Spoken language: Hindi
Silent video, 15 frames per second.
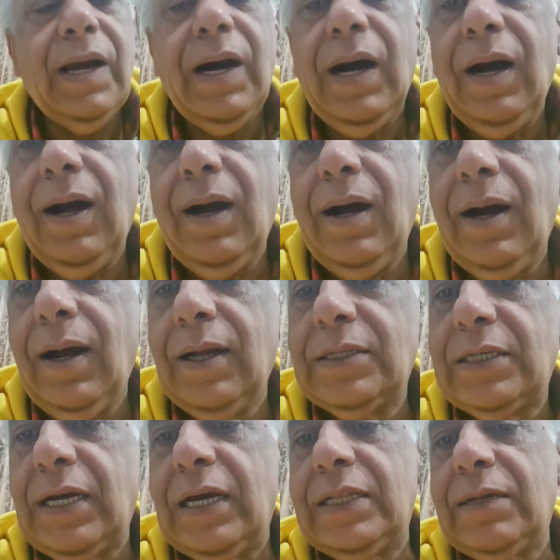आह
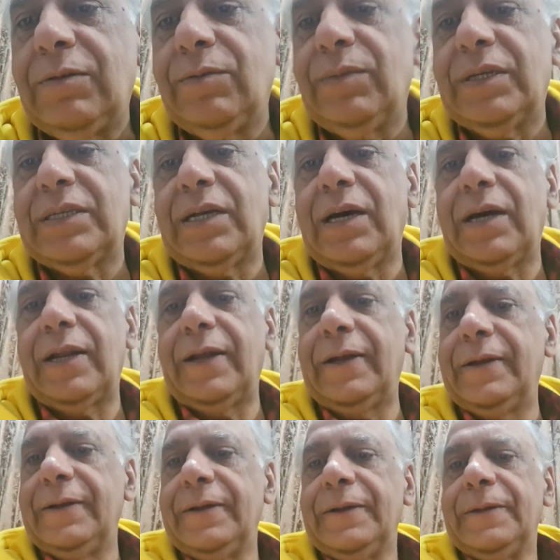चाय भी मज़ा आ रहा
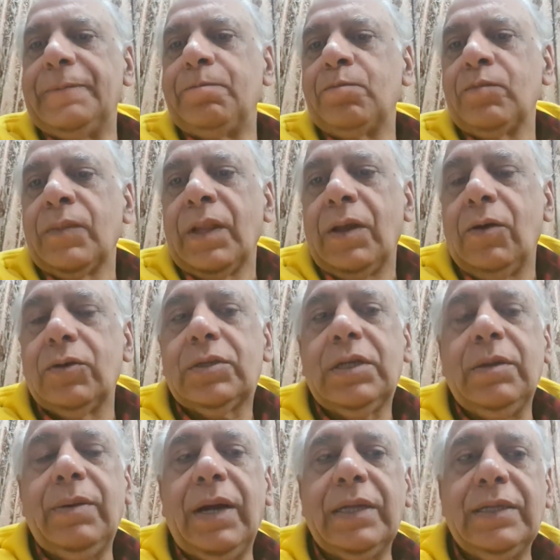है
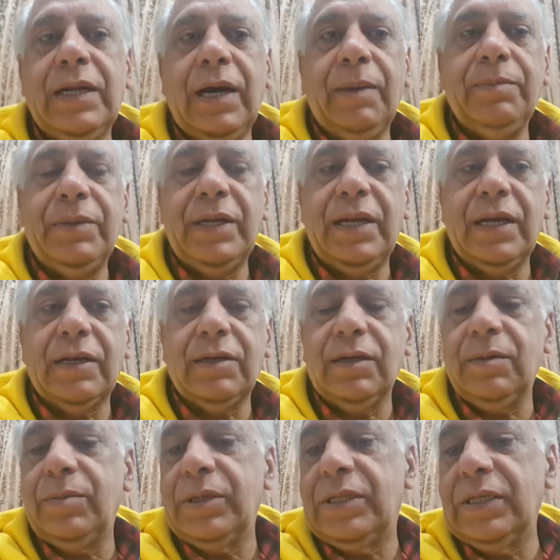उसके बाद जनाब मेरा एक
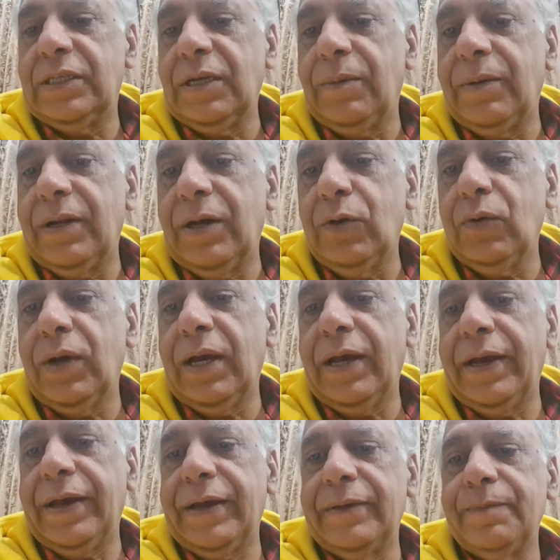भतीजा बना हुआ
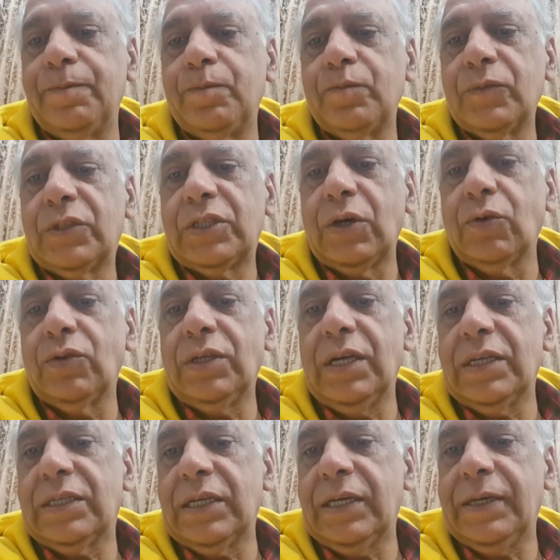है
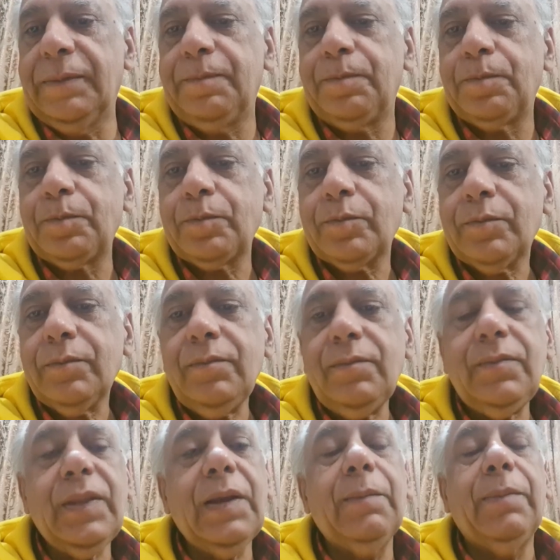सऊदीया से
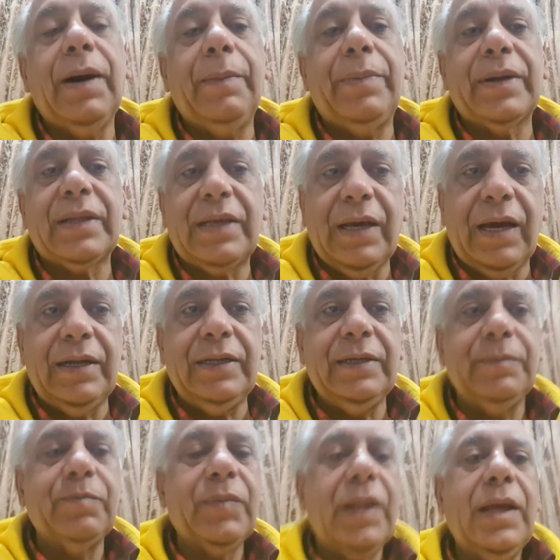बाबर क्यानी
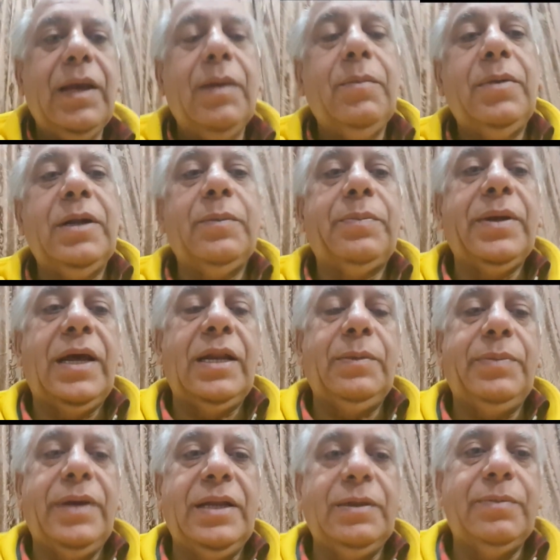बड़ी प्यारी
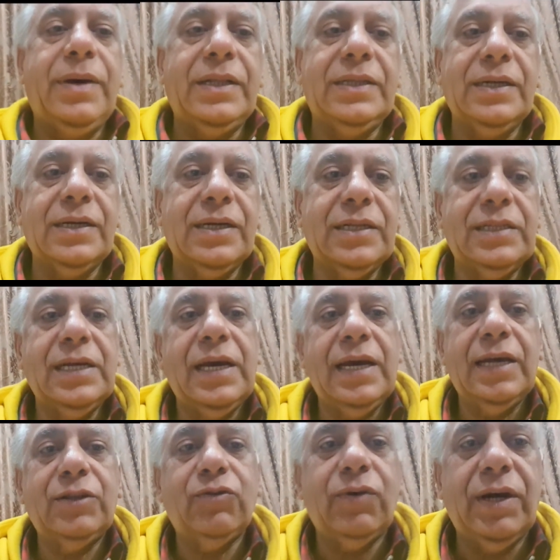प्यारी बातें करता
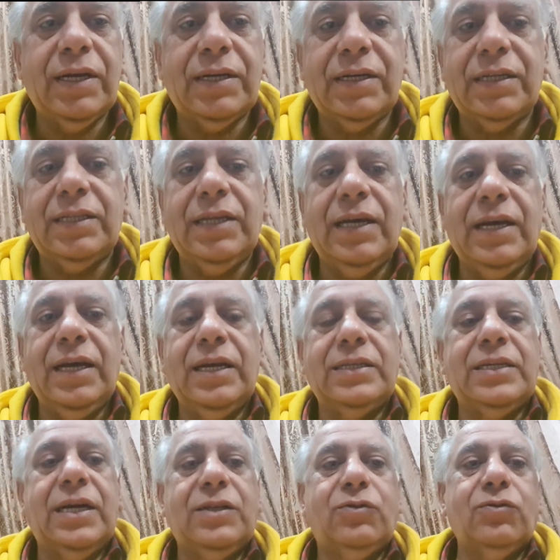है दुआएं करता है
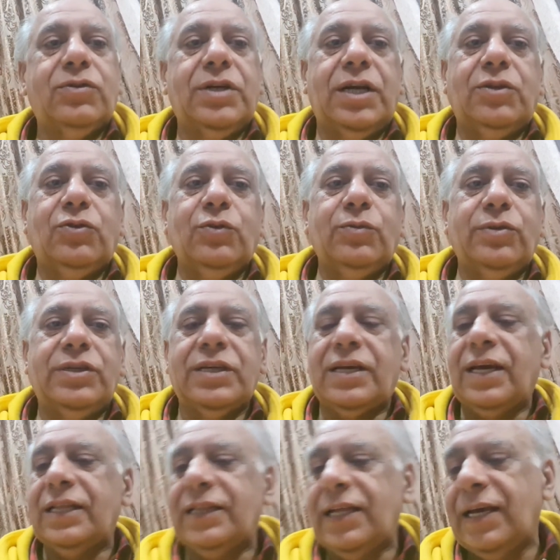चाचू चाचू मुझे
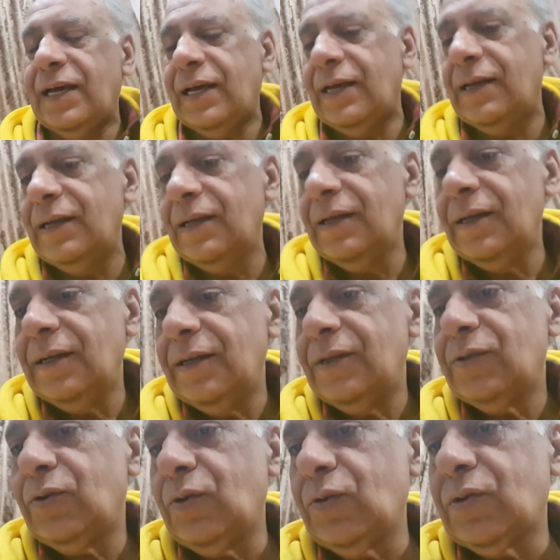कहता है
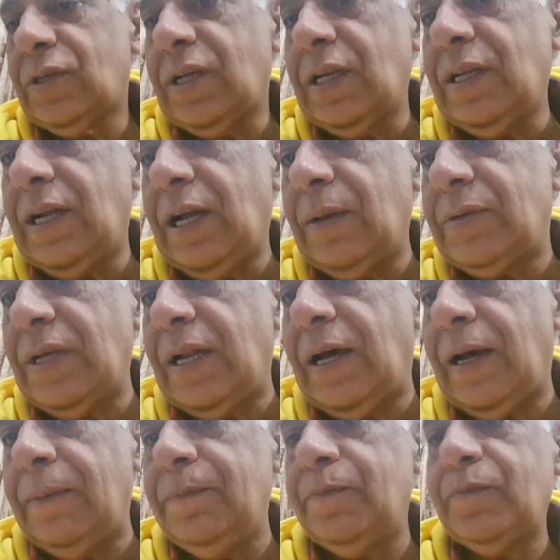तो उसका जनाब
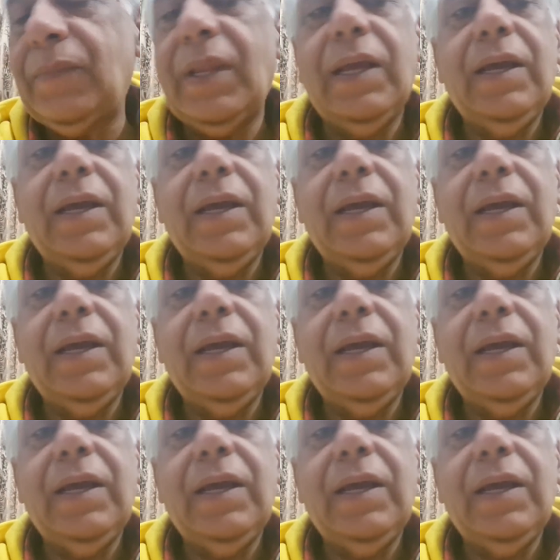सलाम